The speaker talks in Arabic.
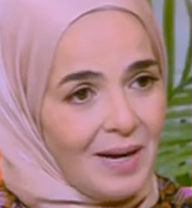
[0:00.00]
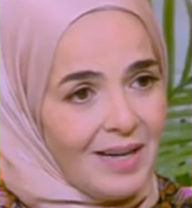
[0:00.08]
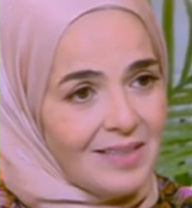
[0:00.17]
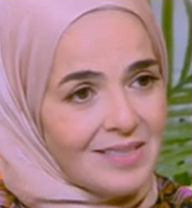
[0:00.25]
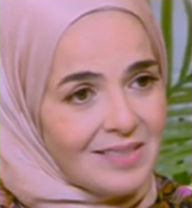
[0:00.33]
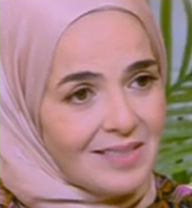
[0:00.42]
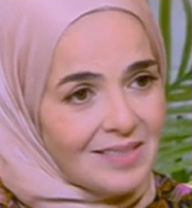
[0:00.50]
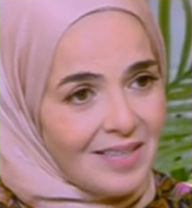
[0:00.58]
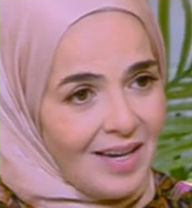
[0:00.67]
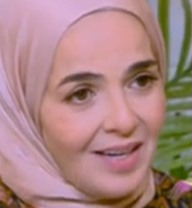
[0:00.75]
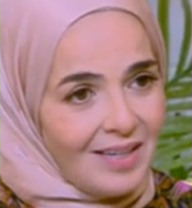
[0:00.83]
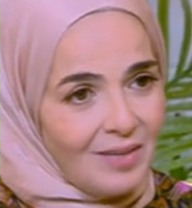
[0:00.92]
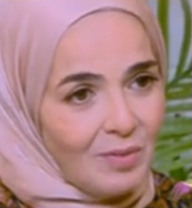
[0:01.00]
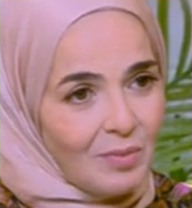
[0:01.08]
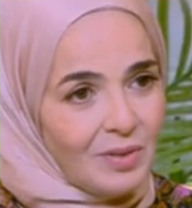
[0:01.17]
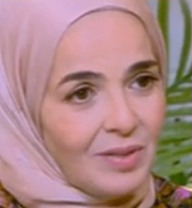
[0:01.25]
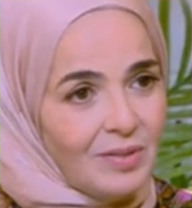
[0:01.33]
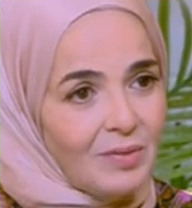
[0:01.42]
مع ناس تستاهل ما
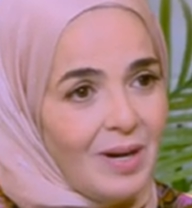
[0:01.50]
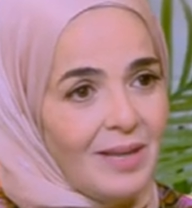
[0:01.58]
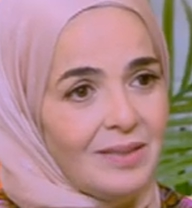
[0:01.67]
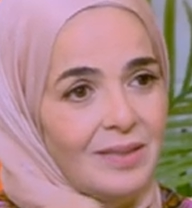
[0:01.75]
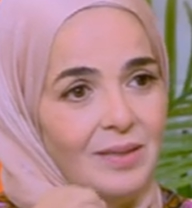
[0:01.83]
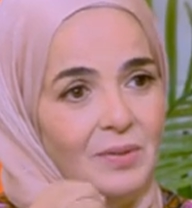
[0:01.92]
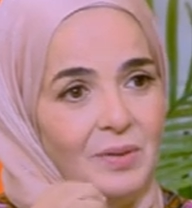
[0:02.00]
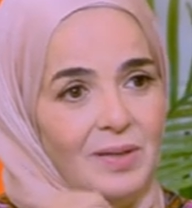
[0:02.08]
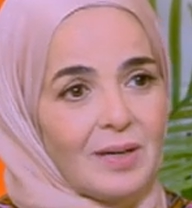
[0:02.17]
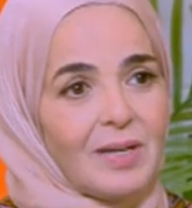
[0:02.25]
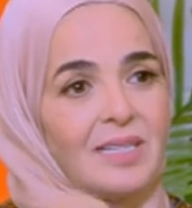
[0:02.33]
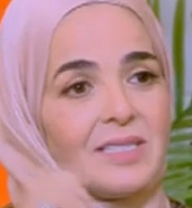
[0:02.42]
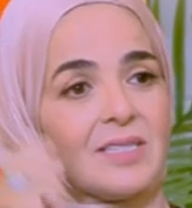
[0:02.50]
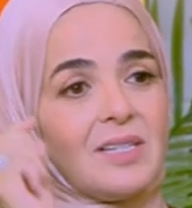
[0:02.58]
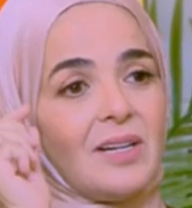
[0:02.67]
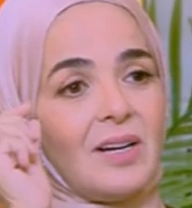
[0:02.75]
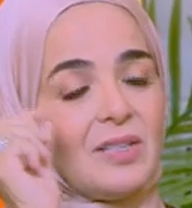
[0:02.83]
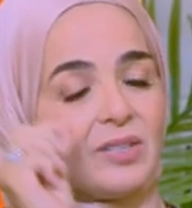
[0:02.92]
ممكن واحده يقول لك انت
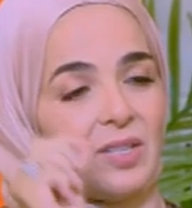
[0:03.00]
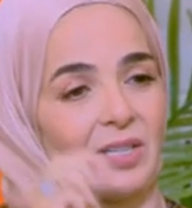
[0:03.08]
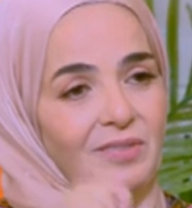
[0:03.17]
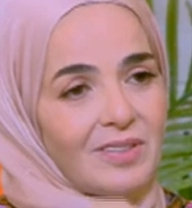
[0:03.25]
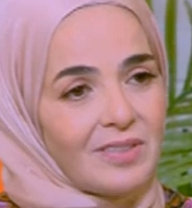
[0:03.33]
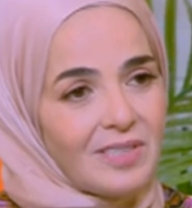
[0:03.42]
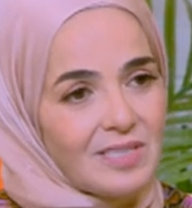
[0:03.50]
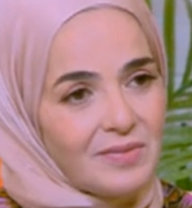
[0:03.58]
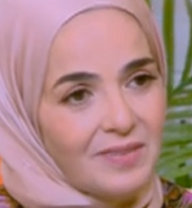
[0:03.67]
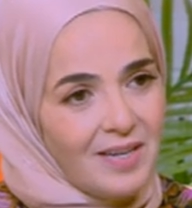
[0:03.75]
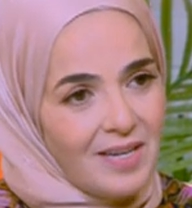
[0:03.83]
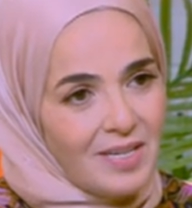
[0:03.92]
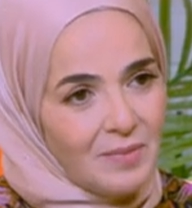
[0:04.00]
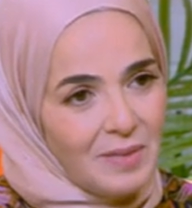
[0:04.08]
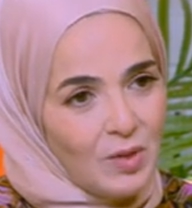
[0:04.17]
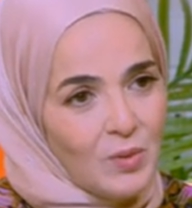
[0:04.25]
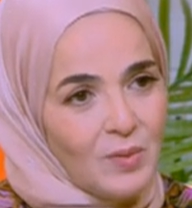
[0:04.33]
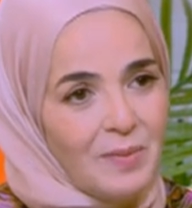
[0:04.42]
اللي غلطانه فرطتي في حقك من
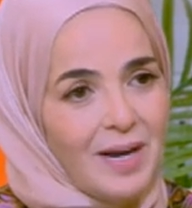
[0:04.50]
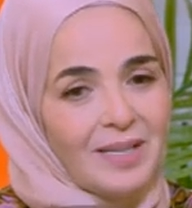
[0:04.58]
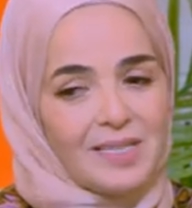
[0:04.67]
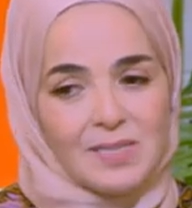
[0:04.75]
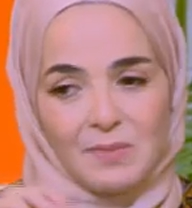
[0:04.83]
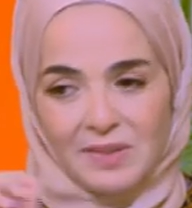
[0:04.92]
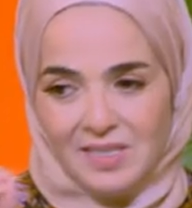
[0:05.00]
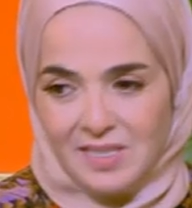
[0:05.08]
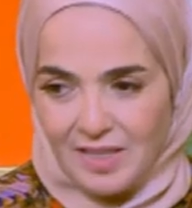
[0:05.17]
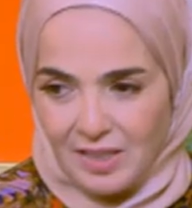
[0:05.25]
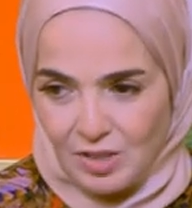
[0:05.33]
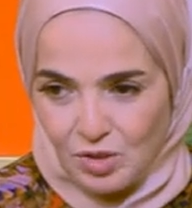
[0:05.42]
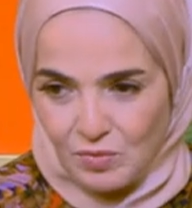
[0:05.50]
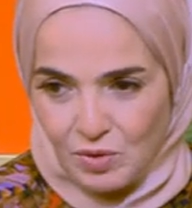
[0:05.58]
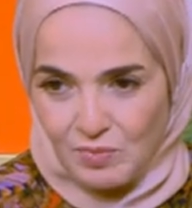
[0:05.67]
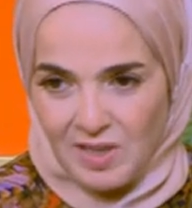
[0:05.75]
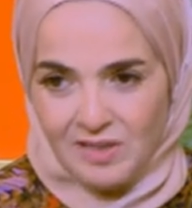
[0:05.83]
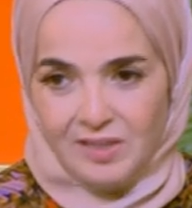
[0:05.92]
الاول مع ناس ما تستاهلش
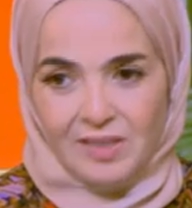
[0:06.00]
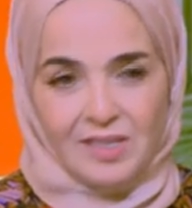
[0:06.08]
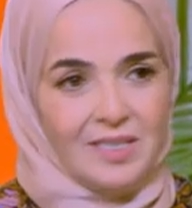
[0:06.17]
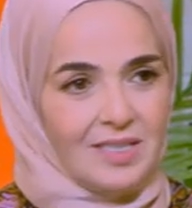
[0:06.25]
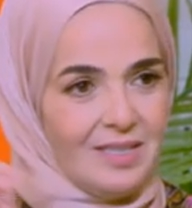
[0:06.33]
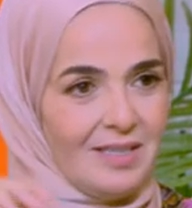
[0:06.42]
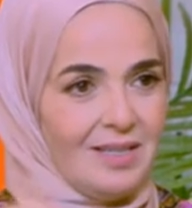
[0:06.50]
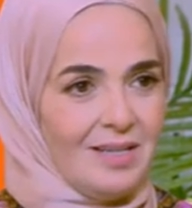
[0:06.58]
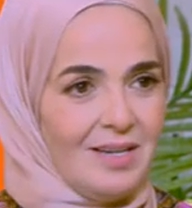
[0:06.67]
مش مقدرينك